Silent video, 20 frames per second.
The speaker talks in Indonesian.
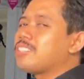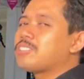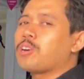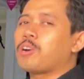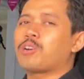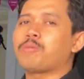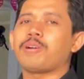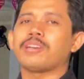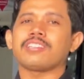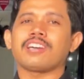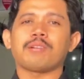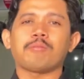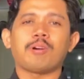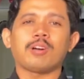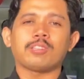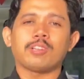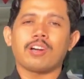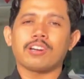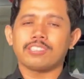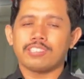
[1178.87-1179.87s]
di showroom antar
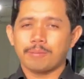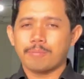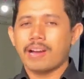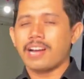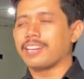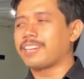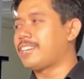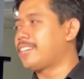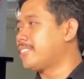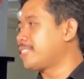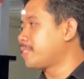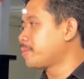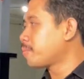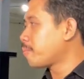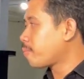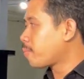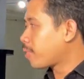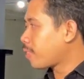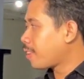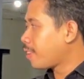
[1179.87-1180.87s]
motor Cimanggis.
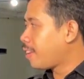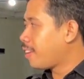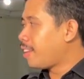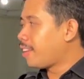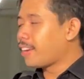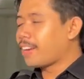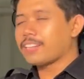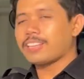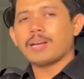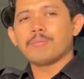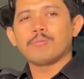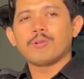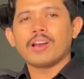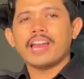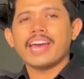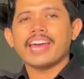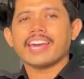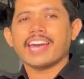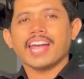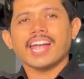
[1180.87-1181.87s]
Kita
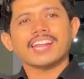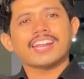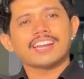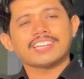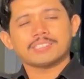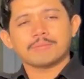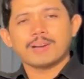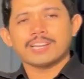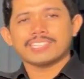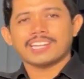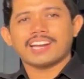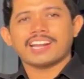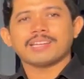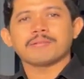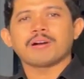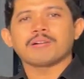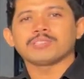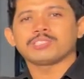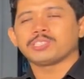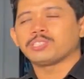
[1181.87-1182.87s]
mulai kayaknya dari sebelah sana aja
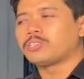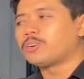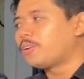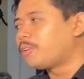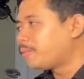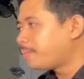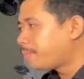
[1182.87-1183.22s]
Bang Wisnu.